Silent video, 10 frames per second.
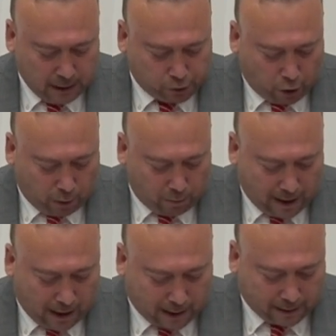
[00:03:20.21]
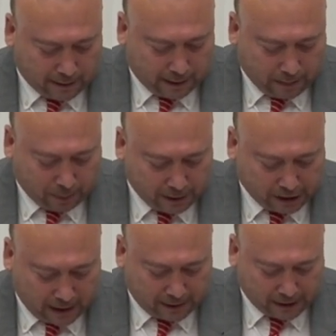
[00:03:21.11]
Sorumluları hakkında
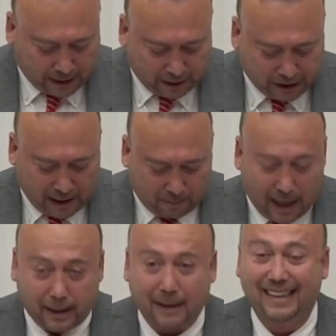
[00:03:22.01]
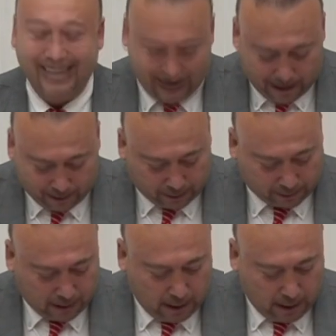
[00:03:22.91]
yapılacak yasal işlemler nelerdir?